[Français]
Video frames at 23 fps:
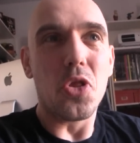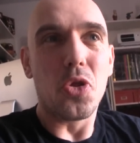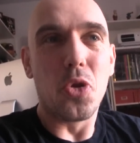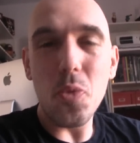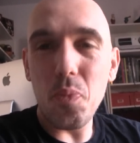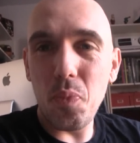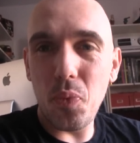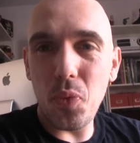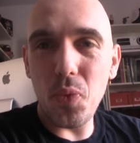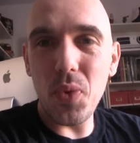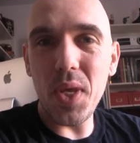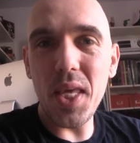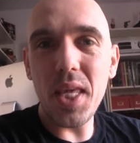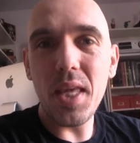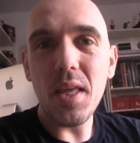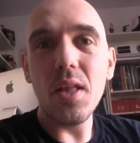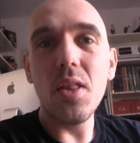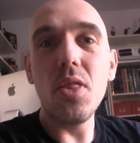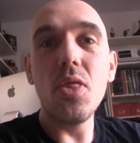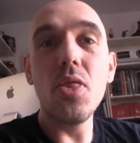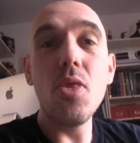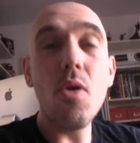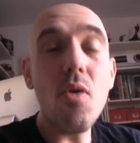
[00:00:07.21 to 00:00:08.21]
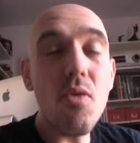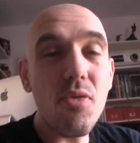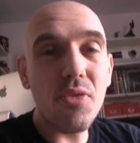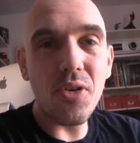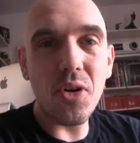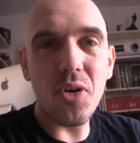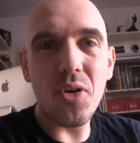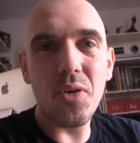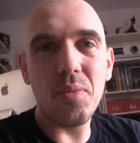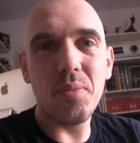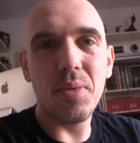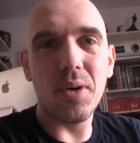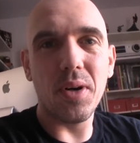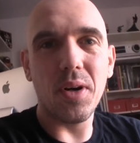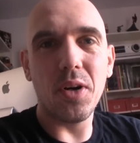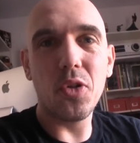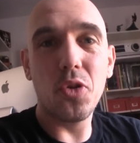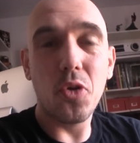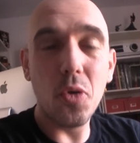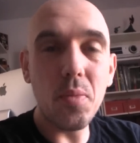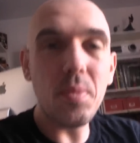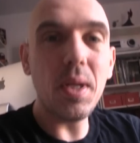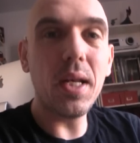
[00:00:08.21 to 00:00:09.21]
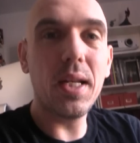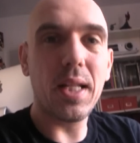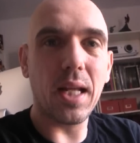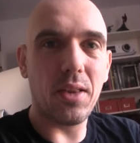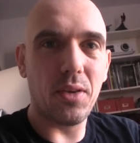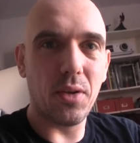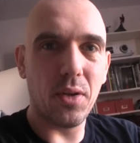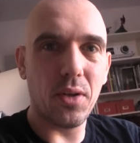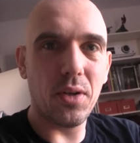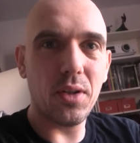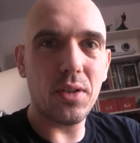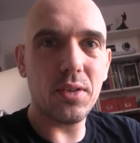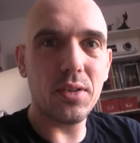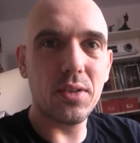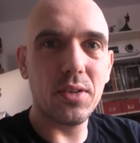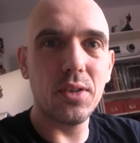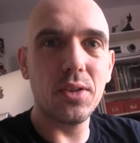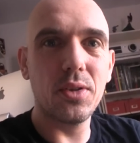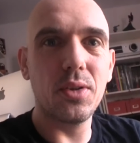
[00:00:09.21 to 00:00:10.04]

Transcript: Depuis novembre 2014,